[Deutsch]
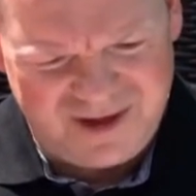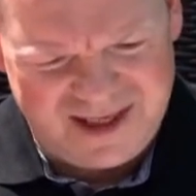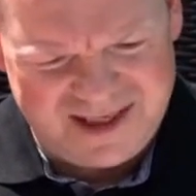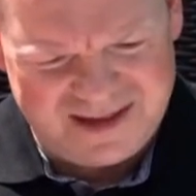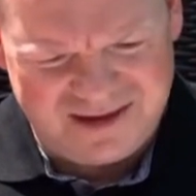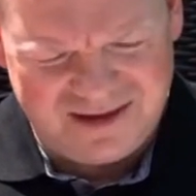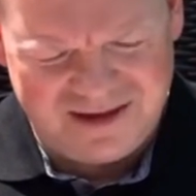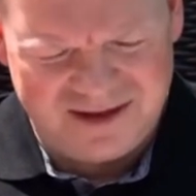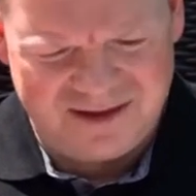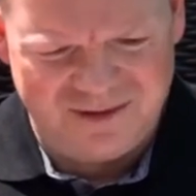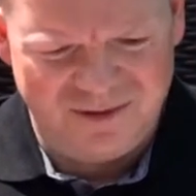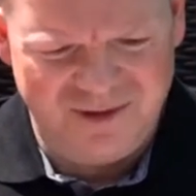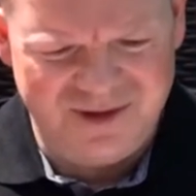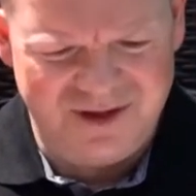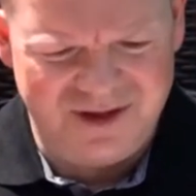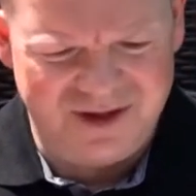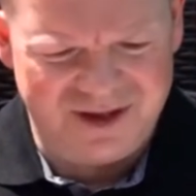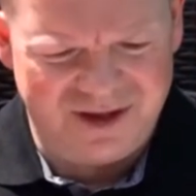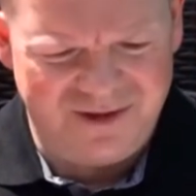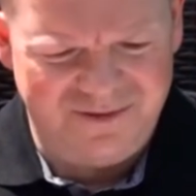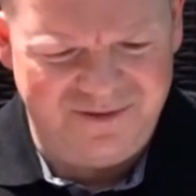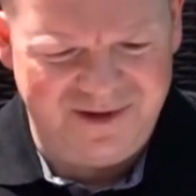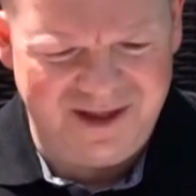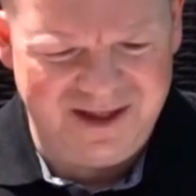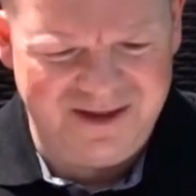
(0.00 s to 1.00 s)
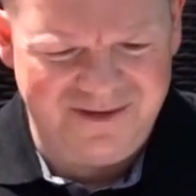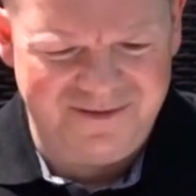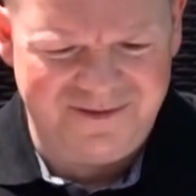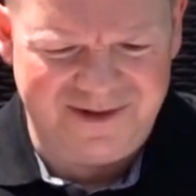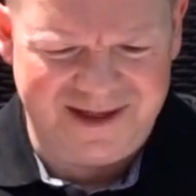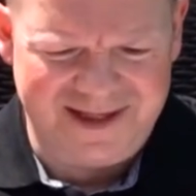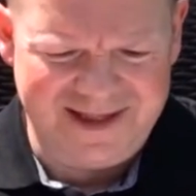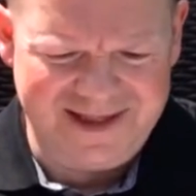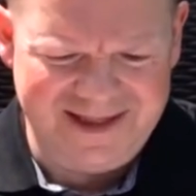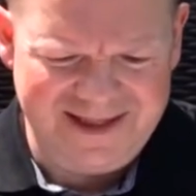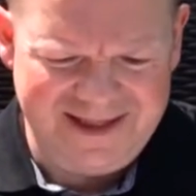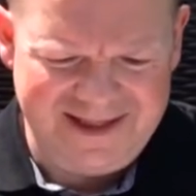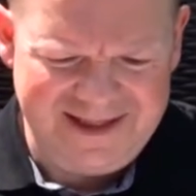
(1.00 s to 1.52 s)
Also das lohnt sich auf jeden
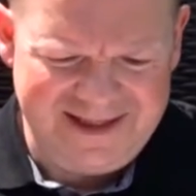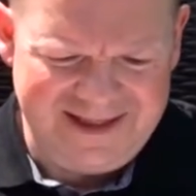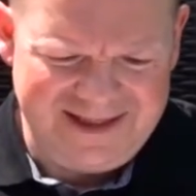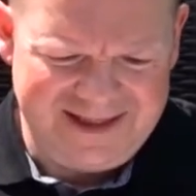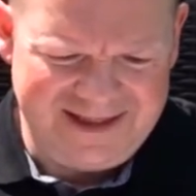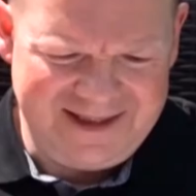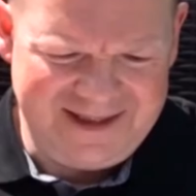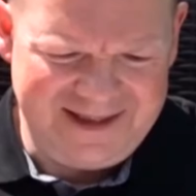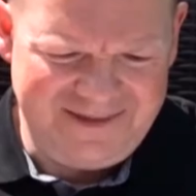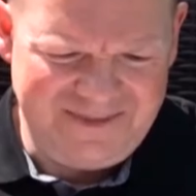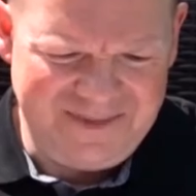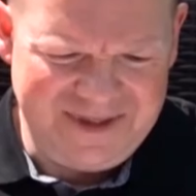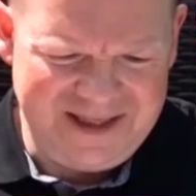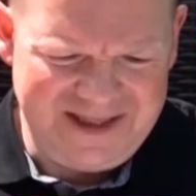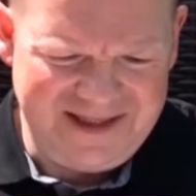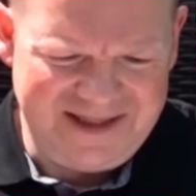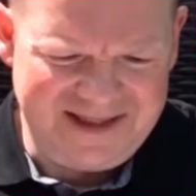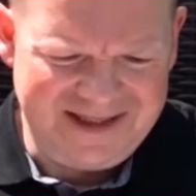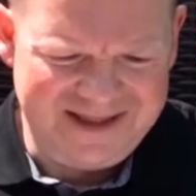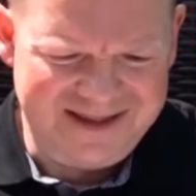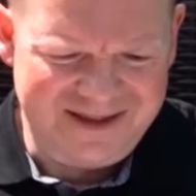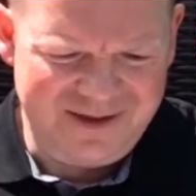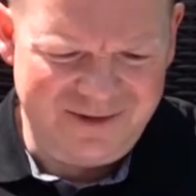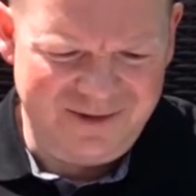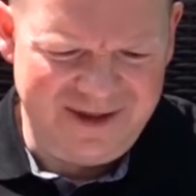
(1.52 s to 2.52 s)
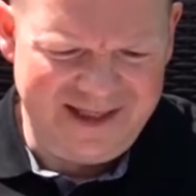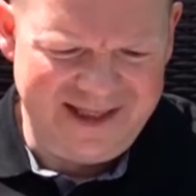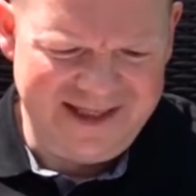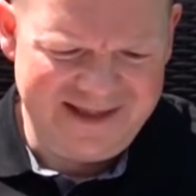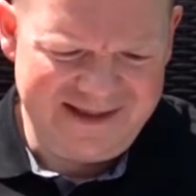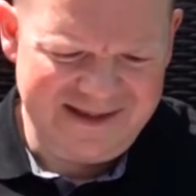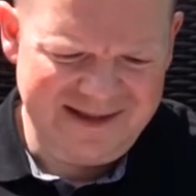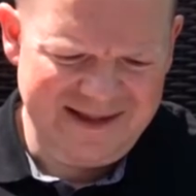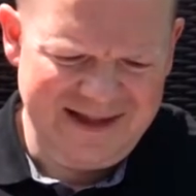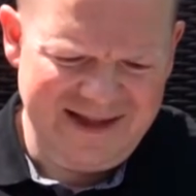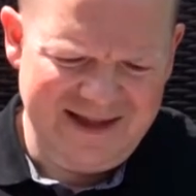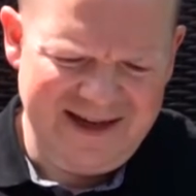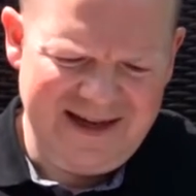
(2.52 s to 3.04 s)
Fall, äh, das zu
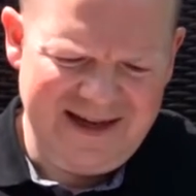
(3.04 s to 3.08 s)
lesen.